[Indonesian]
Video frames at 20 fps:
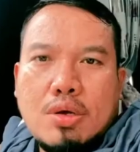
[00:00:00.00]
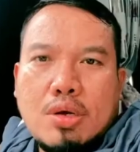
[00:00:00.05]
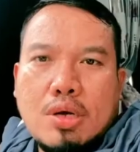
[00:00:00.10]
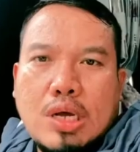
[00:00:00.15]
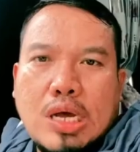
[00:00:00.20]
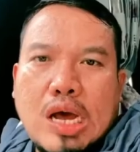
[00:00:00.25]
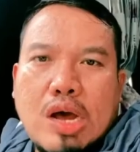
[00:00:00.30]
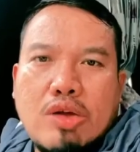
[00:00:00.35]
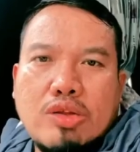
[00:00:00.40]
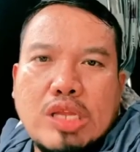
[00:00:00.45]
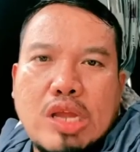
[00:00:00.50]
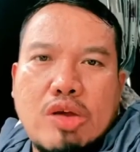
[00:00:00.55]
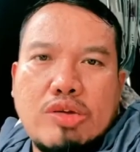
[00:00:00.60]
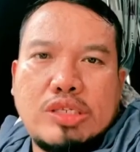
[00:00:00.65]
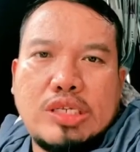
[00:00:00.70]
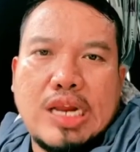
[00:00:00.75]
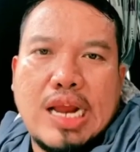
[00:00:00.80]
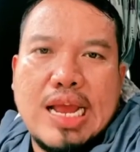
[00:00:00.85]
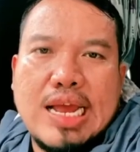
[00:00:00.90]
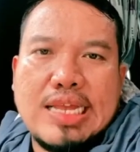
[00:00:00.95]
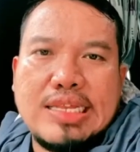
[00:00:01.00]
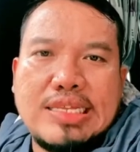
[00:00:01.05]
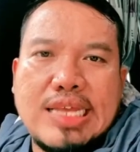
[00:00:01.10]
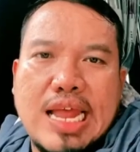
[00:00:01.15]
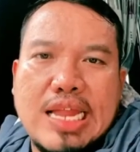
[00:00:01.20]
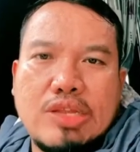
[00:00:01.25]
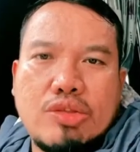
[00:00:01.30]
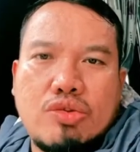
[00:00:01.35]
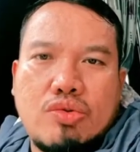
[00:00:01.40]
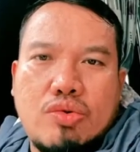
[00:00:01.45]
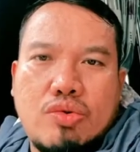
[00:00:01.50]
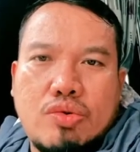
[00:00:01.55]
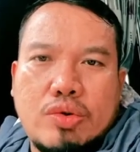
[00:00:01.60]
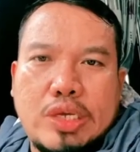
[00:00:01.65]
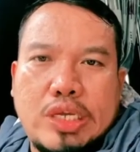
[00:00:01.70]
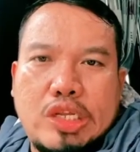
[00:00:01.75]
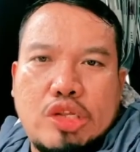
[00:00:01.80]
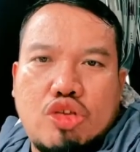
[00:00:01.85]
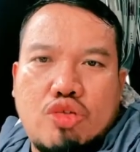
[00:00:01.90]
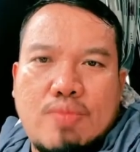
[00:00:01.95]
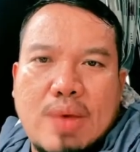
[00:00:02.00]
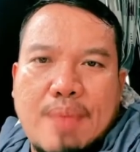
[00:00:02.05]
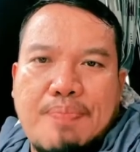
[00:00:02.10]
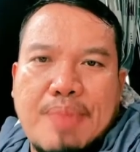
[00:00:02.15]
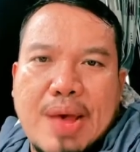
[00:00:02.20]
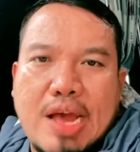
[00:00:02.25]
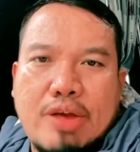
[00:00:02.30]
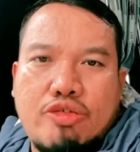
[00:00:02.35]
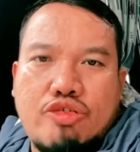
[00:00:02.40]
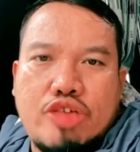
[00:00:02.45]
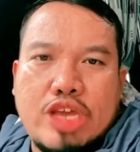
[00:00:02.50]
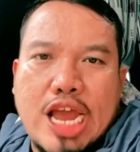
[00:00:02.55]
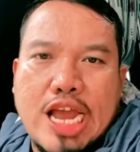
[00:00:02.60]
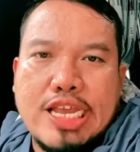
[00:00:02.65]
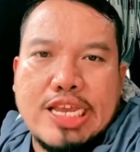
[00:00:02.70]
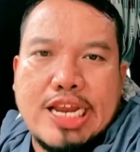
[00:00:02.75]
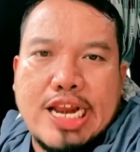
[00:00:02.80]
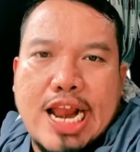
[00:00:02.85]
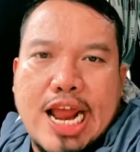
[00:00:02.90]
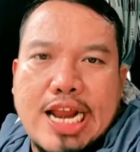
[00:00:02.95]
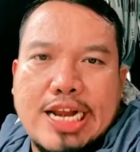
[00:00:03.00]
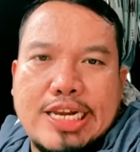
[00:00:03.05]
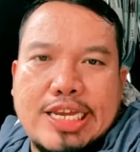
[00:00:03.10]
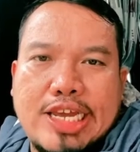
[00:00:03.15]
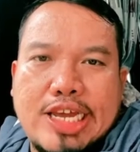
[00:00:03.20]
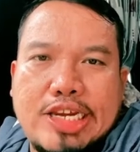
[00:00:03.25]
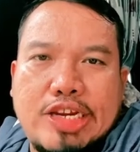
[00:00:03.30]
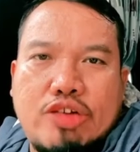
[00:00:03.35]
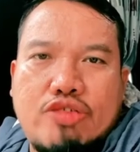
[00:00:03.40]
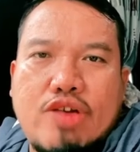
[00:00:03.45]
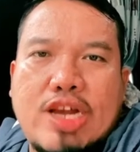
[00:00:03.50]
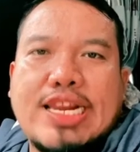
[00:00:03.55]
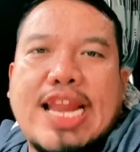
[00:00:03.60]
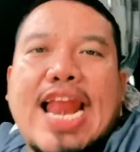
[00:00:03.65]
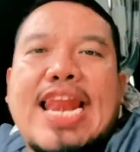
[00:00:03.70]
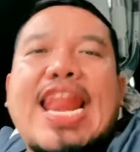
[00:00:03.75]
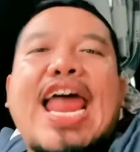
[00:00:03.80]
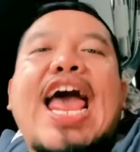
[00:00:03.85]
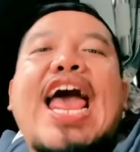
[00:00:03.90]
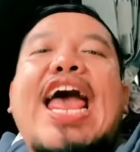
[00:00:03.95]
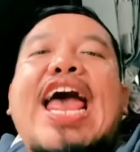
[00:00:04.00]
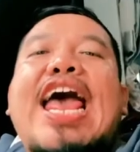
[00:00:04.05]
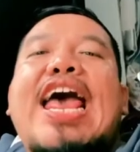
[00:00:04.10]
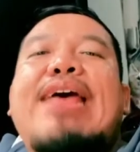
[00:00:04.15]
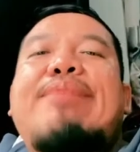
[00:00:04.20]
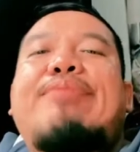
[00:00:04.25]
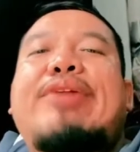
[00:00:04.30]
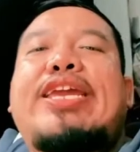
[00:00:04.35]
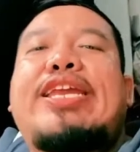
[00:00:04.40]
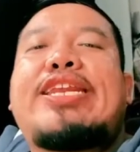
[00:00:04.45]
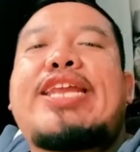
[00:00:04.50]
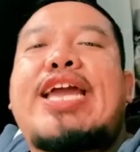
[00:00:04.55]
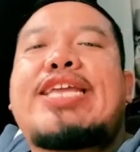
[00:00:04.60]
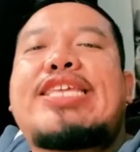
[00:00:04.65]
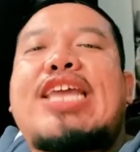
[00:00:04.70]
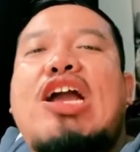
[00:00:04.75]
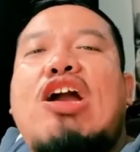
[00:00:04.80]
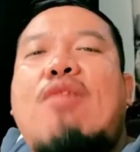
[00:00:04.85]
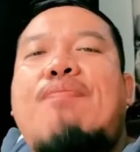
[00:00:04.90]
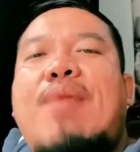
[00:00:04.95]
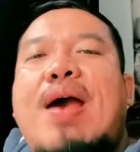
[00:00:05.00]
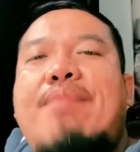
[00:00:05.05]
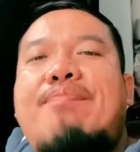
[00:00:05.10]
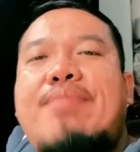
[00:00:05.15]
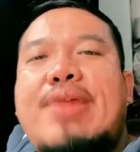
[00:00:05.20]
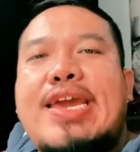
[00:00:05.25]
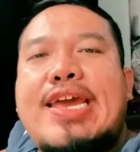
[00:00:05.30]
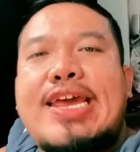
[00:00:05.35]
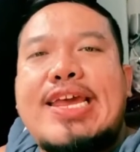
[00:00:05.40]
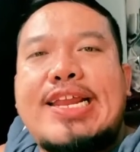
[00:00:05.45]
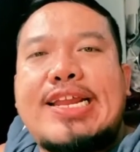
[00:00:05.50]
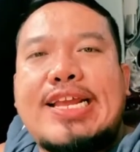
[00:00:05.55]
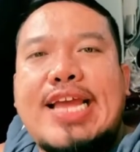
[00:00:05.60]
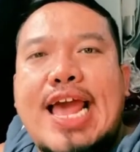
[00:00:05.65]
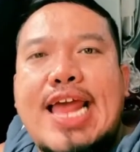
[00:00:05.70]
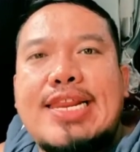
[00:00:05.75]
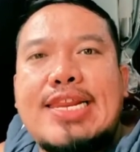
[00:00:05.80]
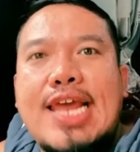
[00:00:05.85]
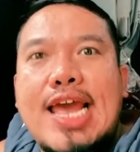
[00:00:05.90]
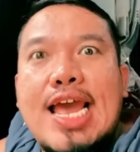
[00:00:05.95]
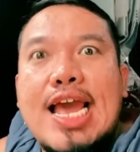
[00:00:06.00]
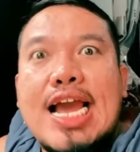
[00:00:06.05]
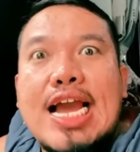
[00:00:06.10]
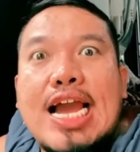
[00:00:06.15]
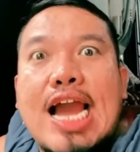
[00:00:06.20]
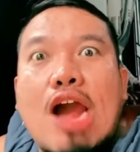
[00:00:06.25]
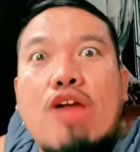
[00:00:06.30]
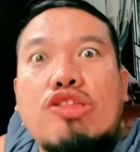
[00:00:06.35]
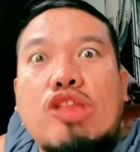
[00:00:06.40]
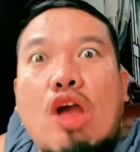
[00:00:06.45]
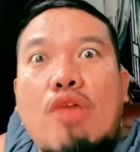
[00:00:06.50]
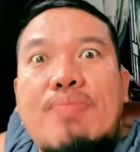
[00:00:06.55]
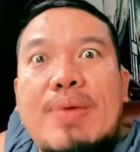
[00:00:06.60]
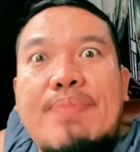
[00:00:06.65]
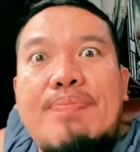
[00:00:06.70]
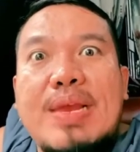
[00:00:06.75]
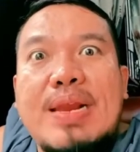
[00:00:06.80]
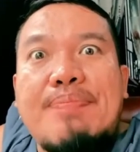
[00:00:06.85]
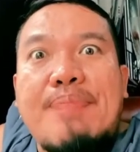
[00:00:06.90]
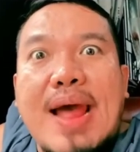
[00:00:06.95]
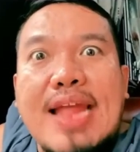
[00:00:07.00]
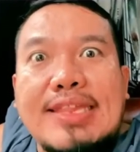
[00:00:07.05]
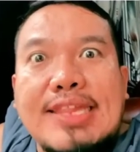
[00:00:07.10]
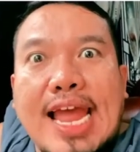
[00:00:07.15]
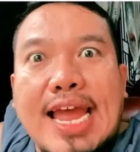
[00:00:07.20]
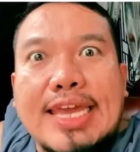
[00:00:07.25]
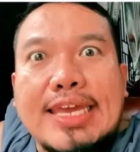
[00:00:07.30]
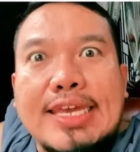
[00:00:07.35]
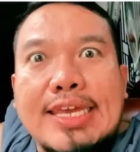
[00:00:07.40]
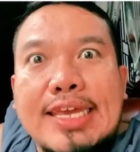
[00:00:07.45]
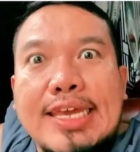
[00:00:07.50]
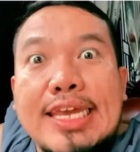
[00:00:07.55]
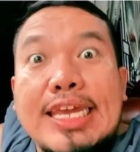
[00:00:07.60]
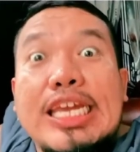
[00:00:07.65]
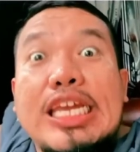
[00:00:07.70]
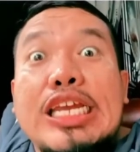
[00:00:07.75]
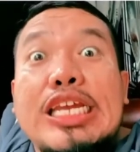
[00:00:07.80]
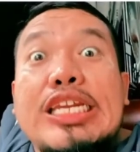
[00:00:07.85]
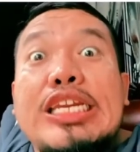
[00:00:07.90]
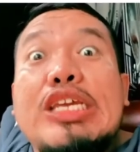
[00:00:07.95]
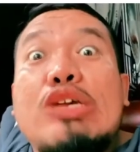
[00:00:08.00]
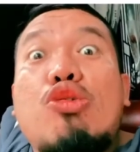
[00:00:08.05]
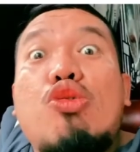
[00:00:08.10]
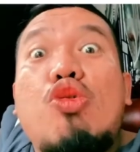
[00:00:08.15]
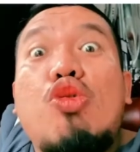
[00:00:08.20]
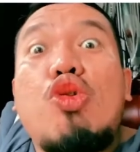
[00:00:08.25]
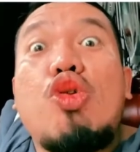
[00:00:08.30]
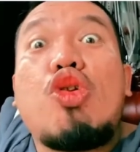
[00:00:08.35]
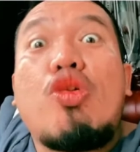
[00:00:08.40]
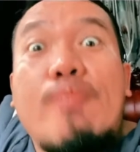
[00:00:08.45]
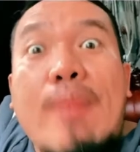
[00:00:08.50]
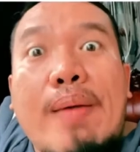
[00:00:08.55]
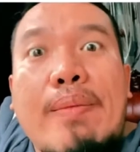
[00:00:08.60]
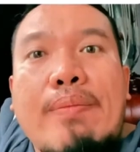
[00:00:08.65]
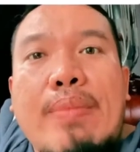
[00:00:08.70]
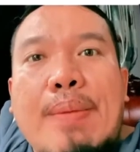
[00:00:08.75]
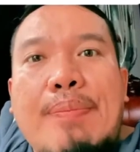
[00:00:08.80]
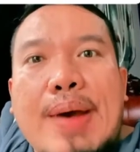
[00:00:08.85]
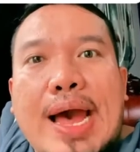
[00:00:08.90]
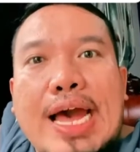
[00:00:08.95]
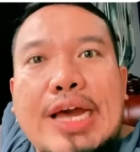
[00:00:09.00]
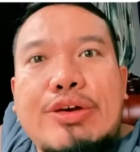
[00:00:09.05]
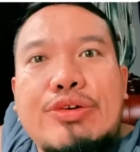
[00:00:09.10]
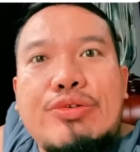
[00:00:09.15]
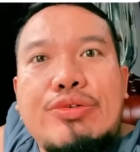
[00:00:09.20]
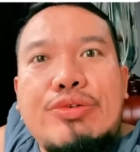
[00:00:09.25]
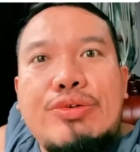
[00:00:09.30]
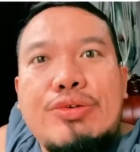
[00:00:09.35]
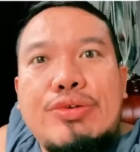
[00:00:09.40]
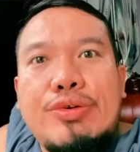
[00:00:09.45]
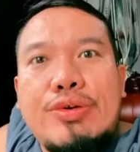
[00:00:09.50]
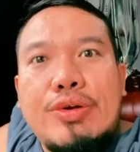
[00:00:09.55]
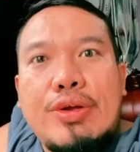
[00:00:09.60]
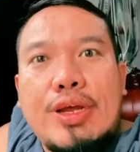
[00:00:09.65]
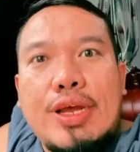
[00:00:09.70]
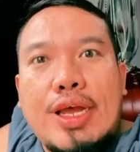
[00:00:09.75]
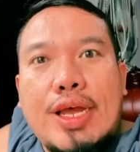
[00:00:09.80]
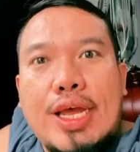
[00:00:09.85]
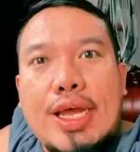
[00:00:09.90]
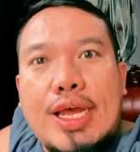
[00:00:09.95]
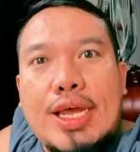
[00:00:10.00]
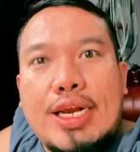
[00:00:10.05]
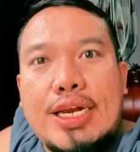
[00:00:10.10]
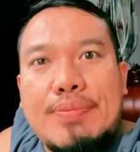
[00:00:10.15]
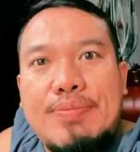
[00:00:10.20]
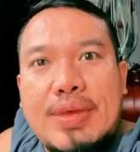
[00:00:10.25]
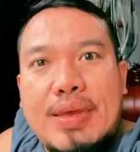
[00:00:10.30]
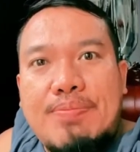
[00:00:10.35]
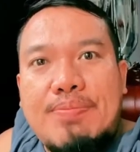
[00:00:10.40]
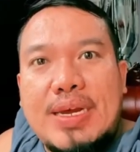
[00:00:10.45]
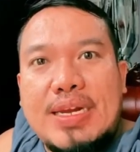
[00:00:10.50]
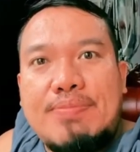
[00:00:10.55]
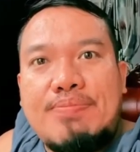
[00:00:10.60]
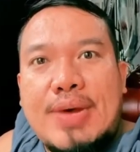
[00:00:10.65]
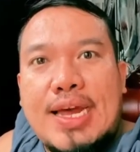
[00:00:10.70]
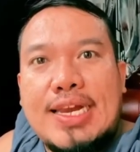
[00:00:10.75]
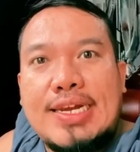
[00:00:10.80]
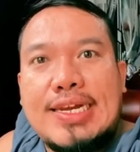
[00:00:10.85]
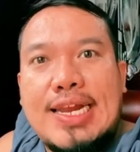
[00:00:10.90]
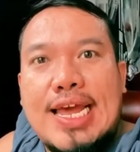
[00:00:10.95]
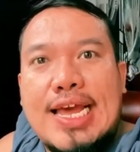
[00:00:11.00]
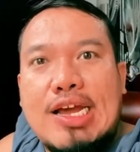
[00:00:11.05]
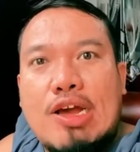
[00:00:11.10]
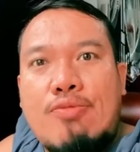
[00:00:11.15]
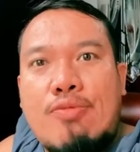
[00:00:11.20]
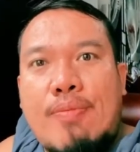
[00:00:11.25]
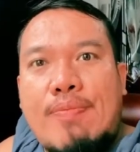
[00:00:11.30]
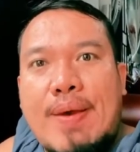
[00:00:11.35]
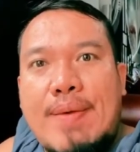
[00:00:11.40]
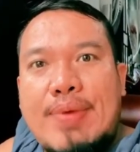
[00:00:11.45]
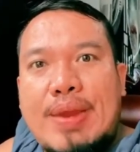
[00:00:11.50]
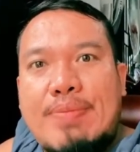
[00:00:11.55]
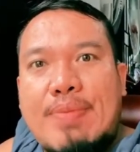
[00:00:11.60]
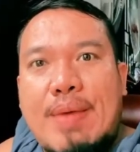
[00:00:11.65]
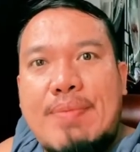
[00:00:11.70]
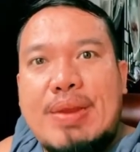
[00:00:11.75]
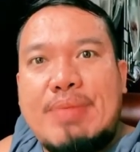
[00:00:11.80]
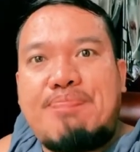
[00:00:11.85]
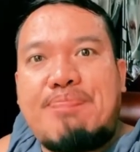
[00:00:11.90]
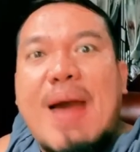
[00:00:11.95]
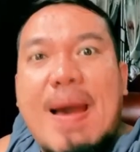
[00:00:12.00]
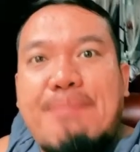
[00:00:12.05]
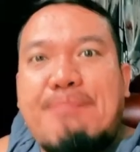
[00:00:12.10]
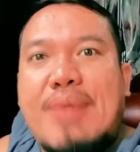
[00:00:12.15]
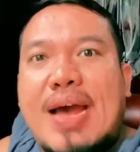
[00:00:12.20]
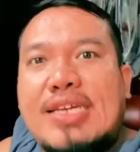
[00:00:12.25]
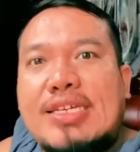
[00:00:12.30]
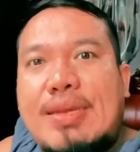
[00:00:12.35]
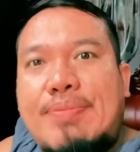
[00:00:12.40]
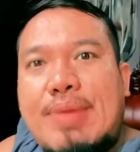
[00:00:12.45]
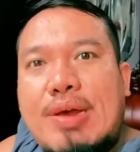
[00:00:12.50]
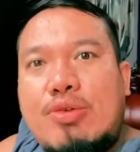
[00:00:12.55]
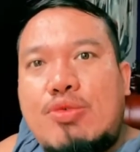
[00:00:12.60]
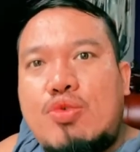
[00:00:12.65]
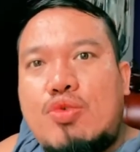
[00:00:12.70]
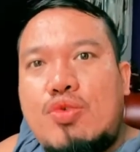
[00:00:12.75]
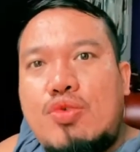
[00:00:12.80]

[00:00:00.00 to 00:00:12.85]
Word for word: Kau tahu serangan jantung? Itu bapakku yang nyerang dia di luar. Nala, begini aja kau pamerkan. Kau tahu bibir pantai? Dikulum sama bapak aku. Ah, lebih hebat mana kau mau pamer-pamer bapak sama aku?